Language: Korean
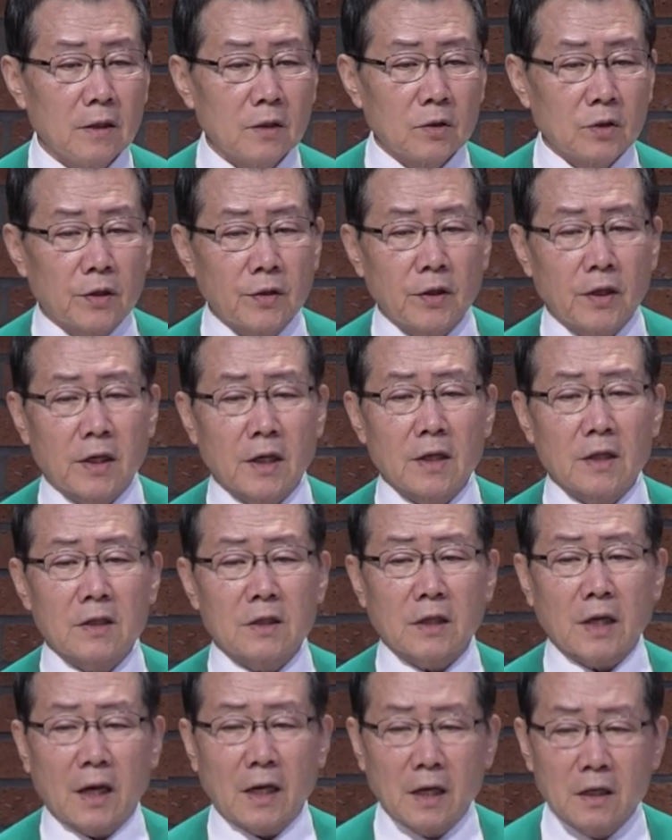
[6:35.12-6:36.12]
그렇게
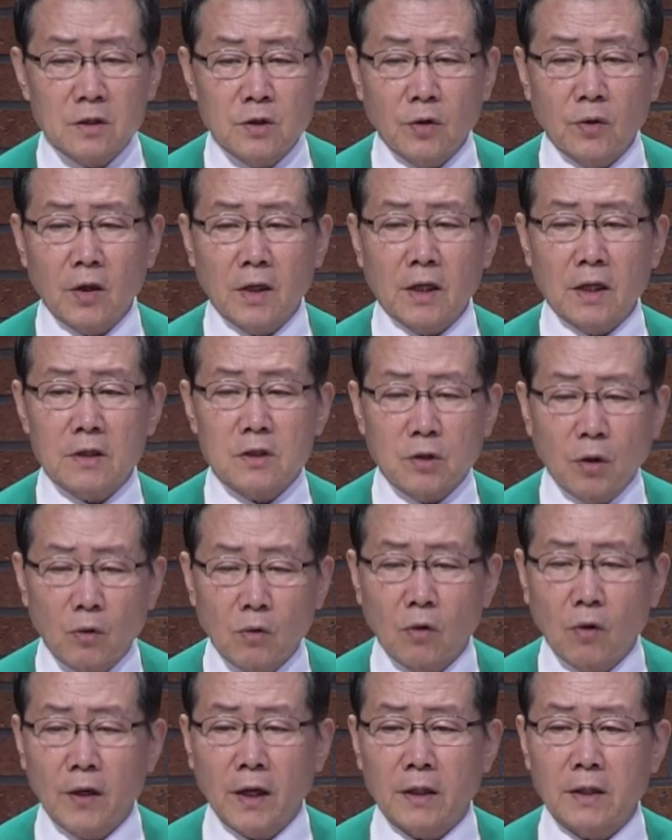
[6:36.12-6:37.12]
자랑스럽게
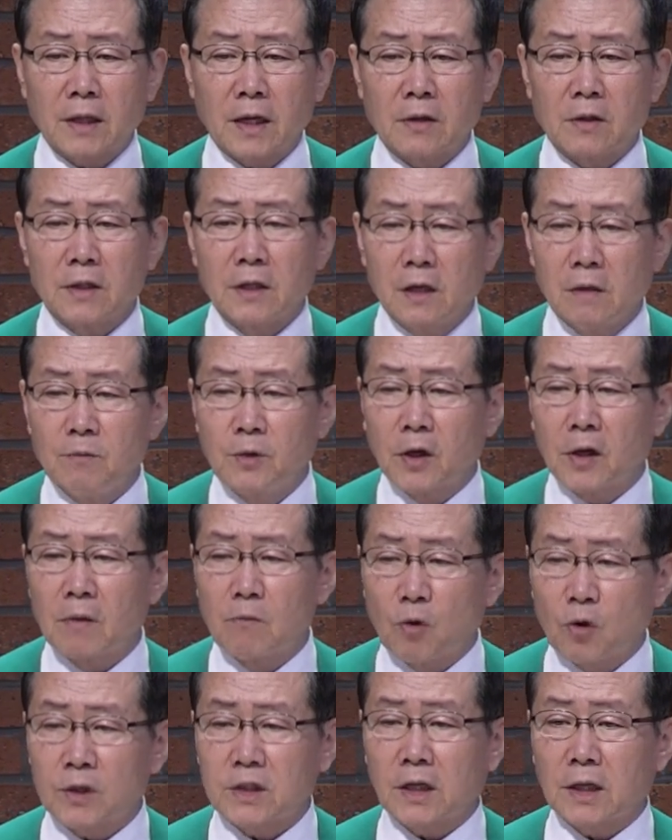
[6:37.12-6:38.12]
성공했다는 일명의
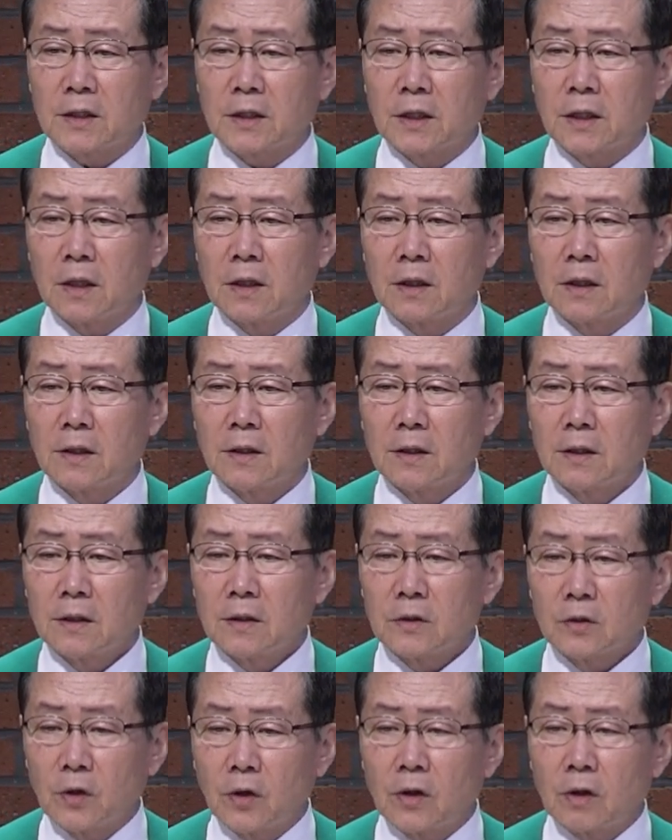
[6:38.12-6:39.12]
목사들이
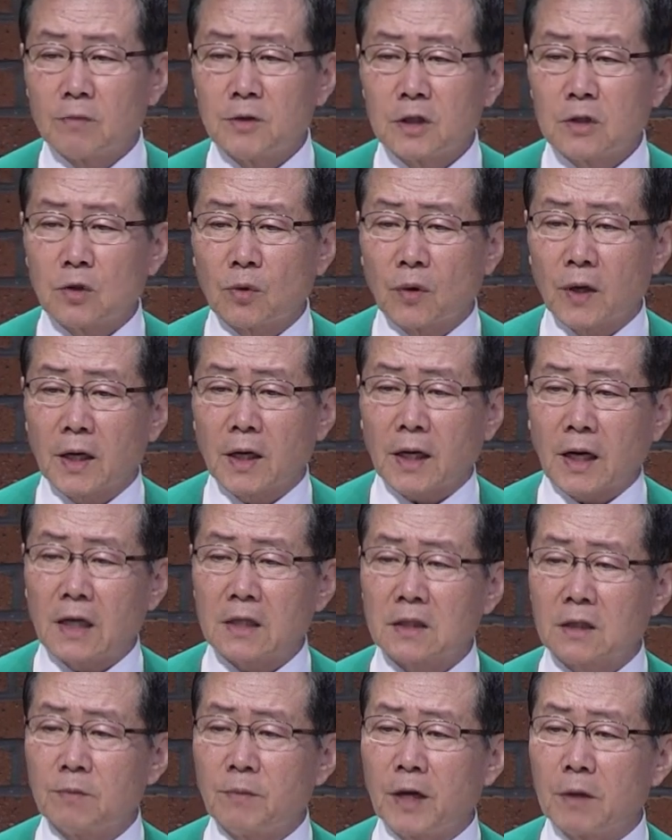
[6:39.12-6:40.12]
여러분 속에
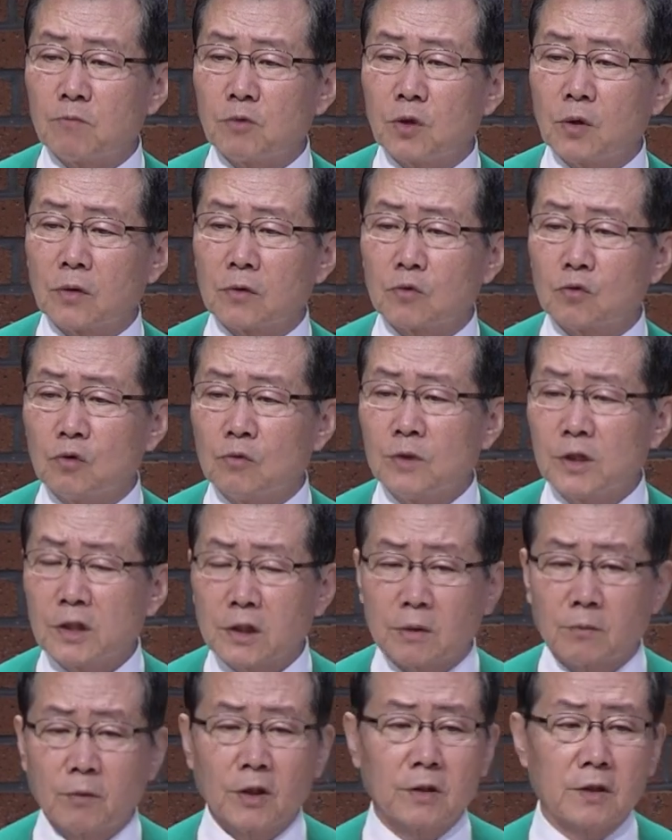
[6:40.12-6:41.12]
가슴에 물론 꿈을
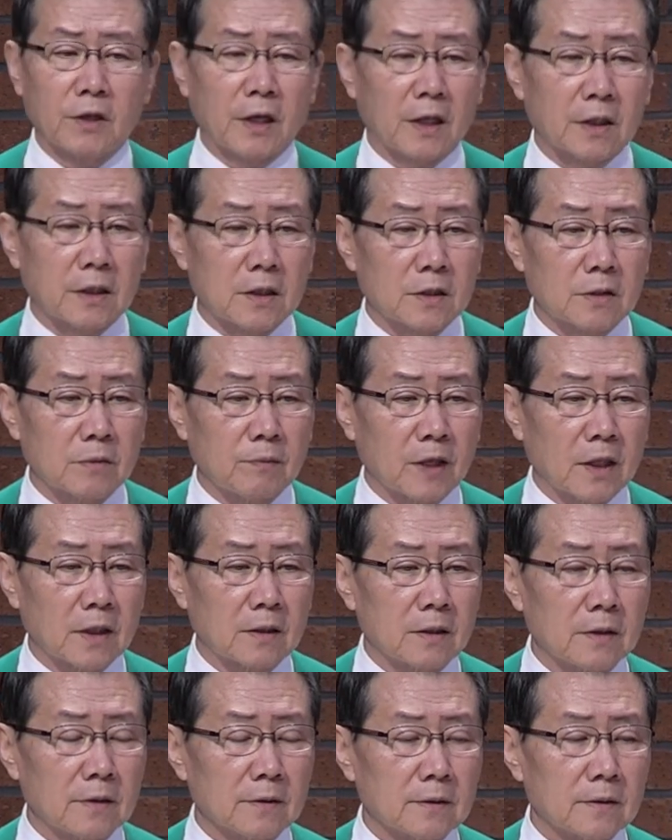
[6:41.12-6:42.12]
심어 드려야 되지만
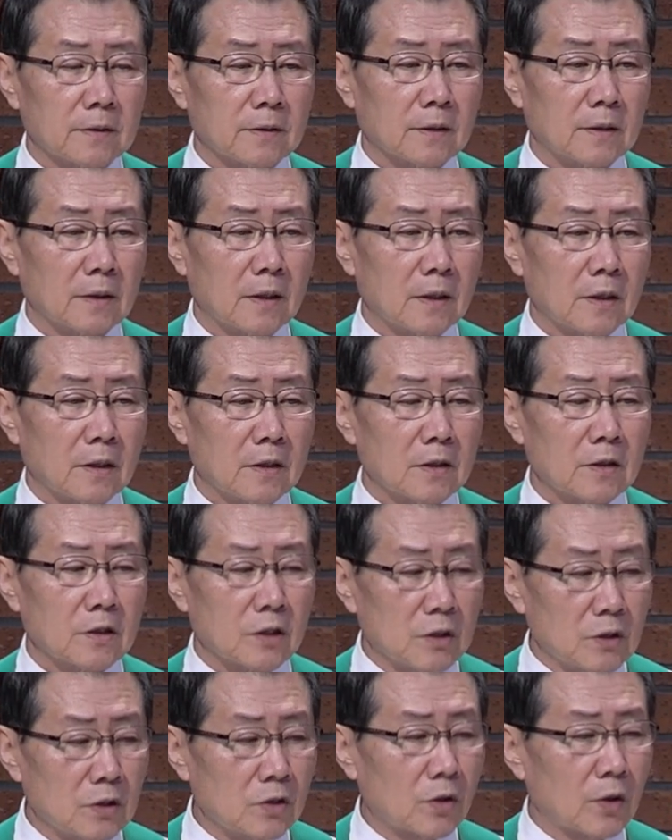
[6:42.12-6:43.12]

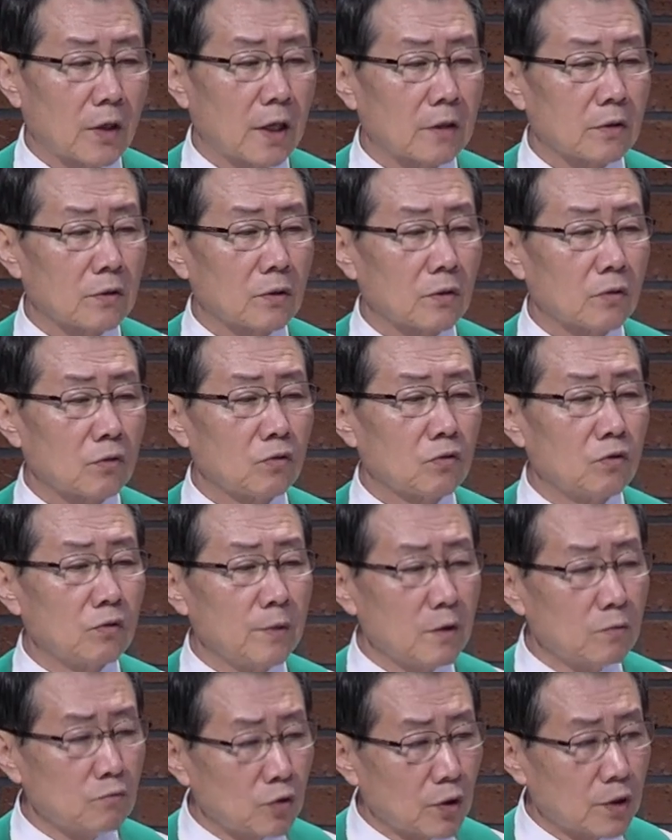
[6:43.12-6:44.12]
진정한
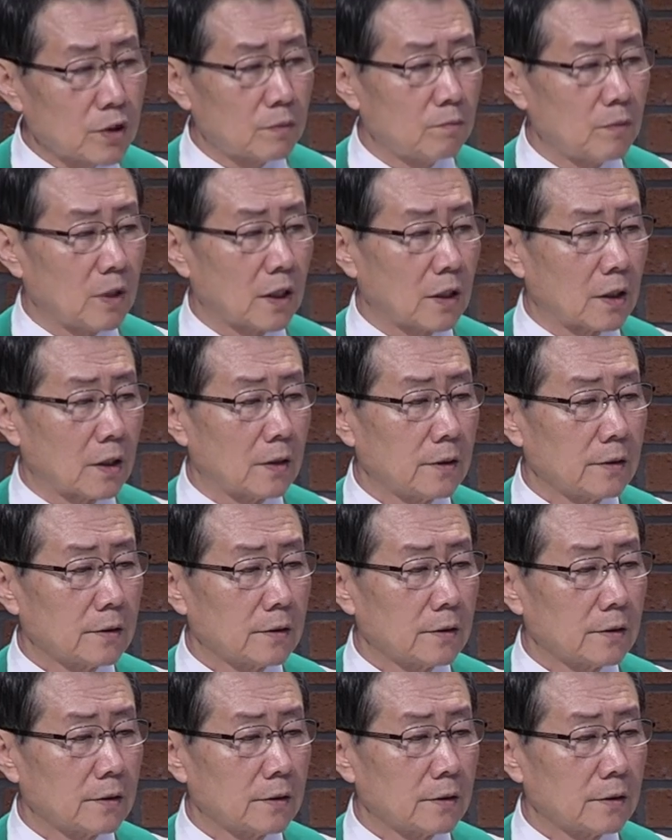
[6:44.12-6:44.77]
꿈이 무엇입니까?